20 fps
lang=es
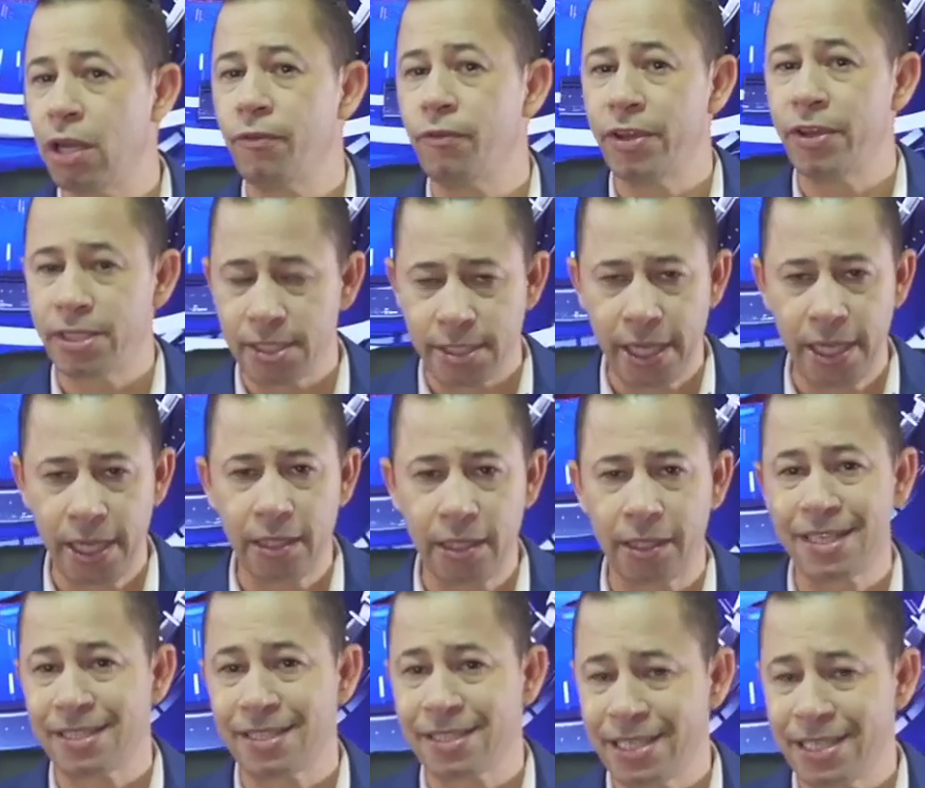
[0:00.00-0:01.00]
Visa
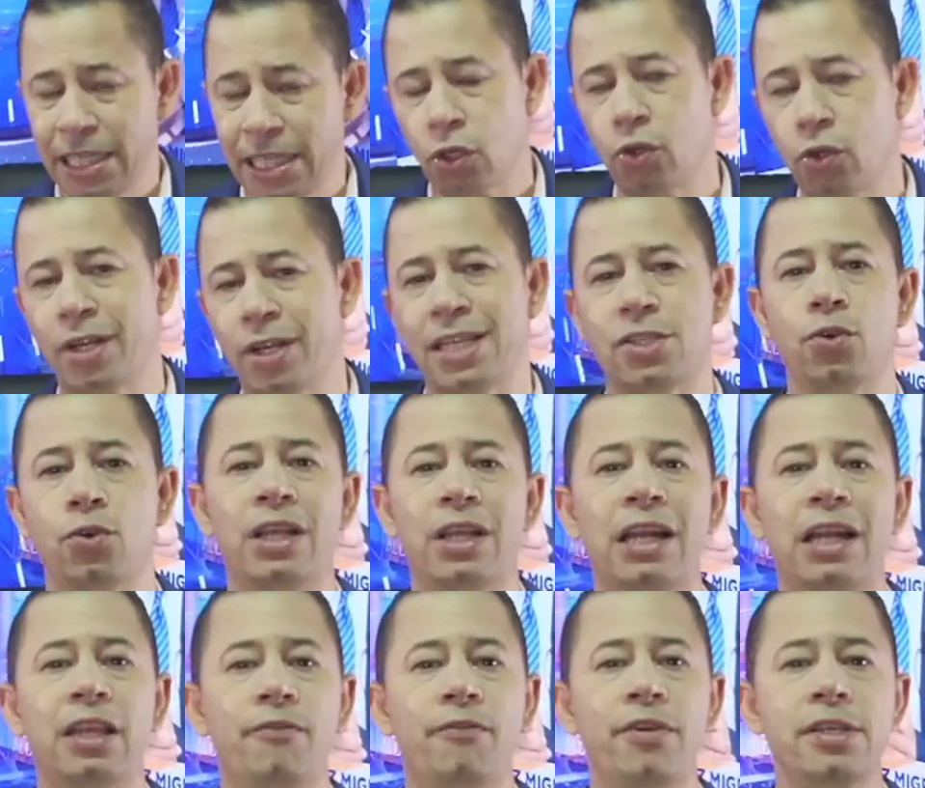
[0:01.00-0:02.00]
Center, Centro
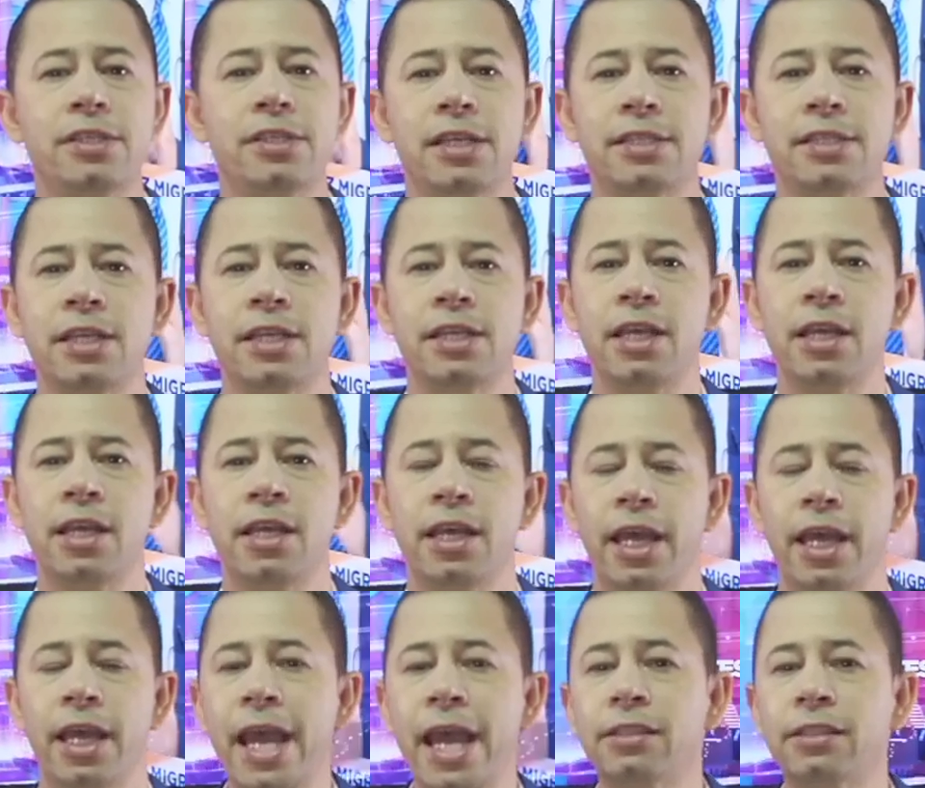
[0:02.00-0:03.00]
Nacional de Visas,
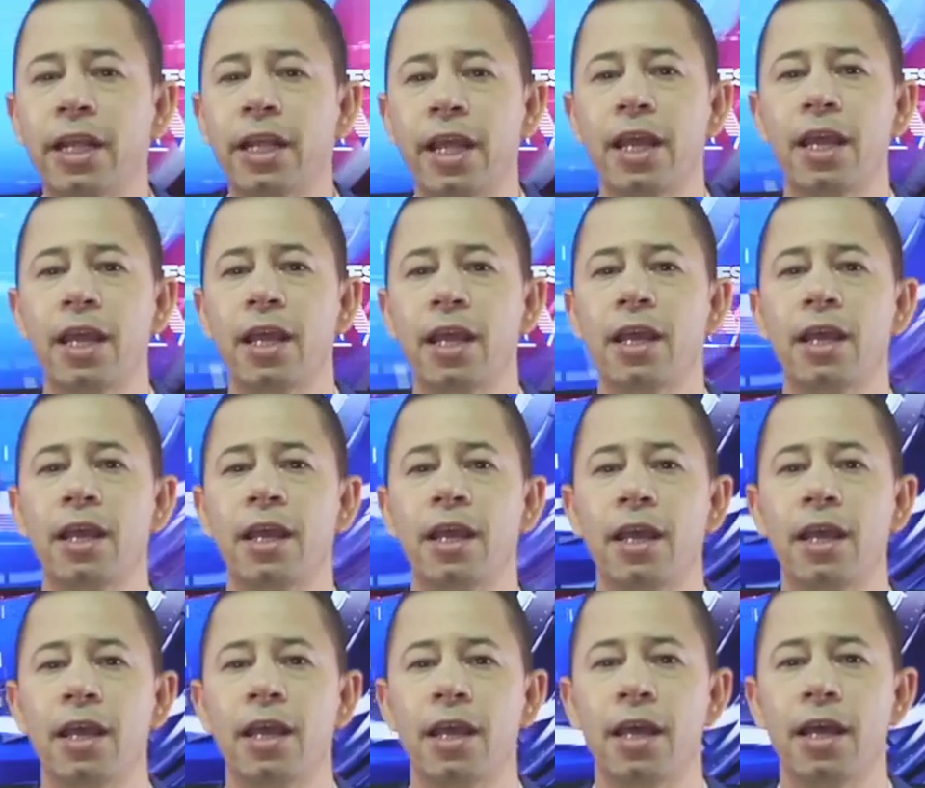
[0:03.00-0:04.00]
entre
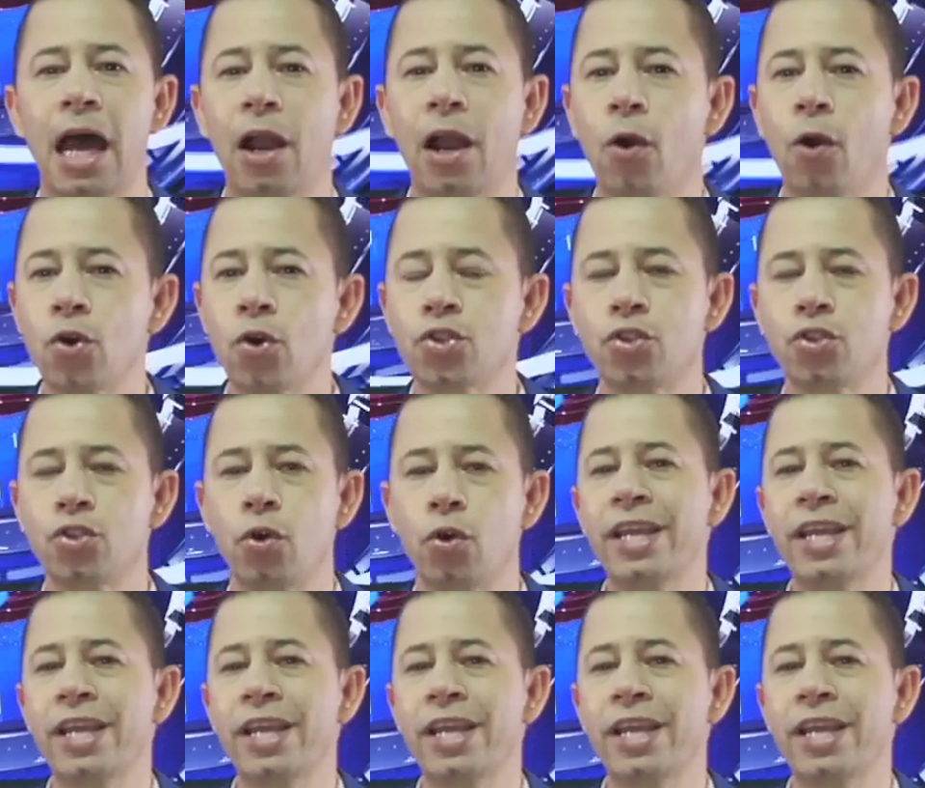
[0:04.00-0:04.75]
agosto y